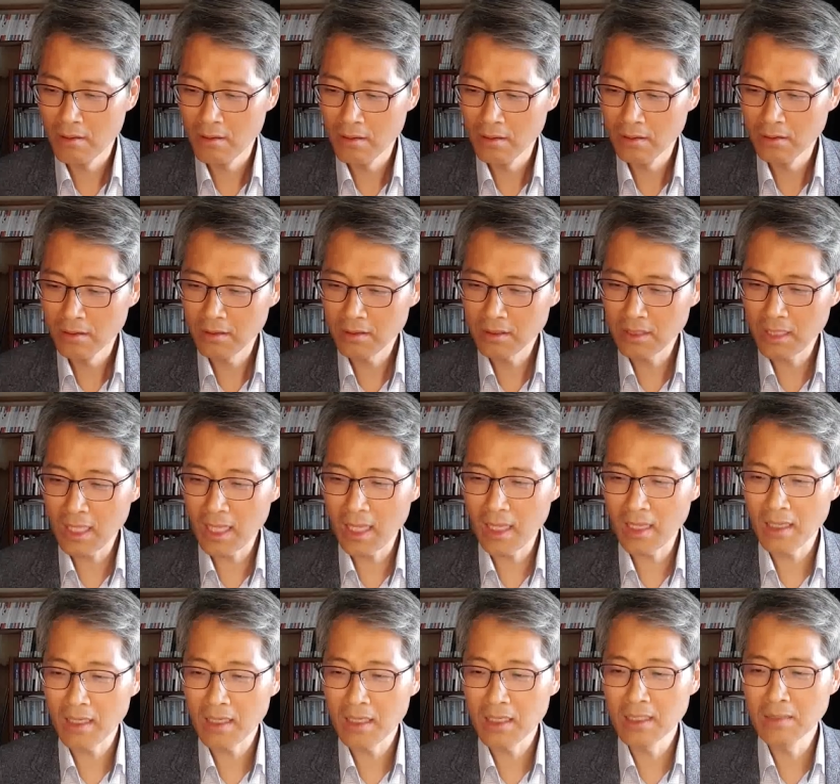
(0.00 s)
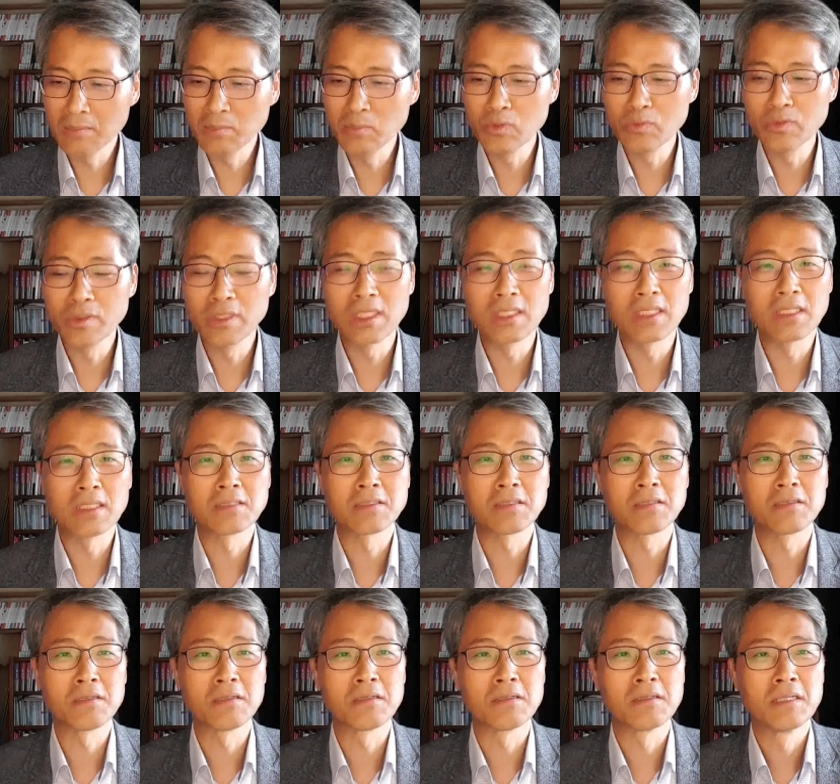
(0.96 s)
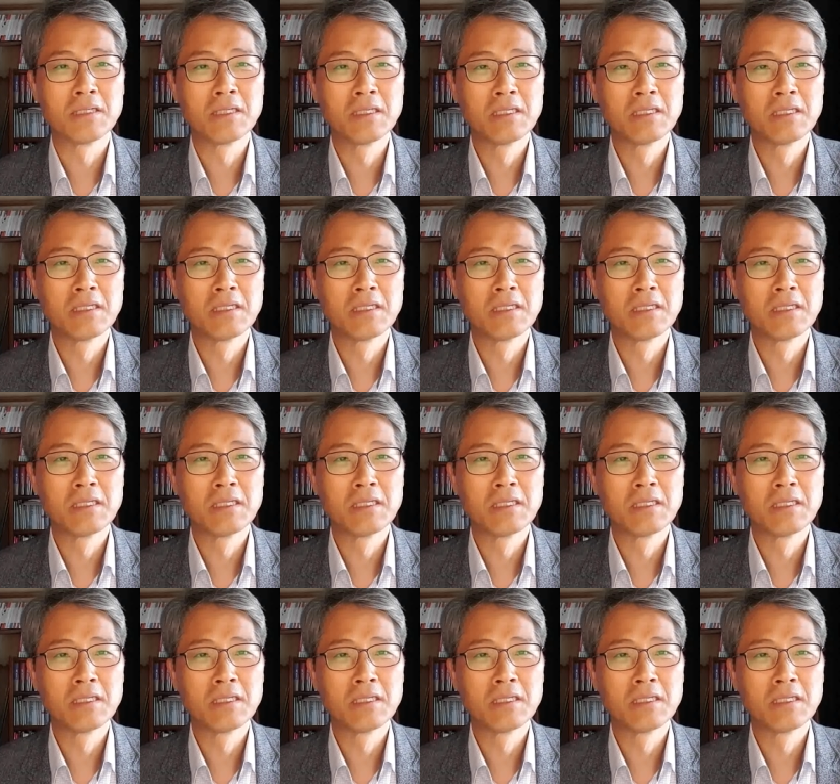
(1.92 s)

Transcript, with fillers: 그런데 이런 부분에 대해서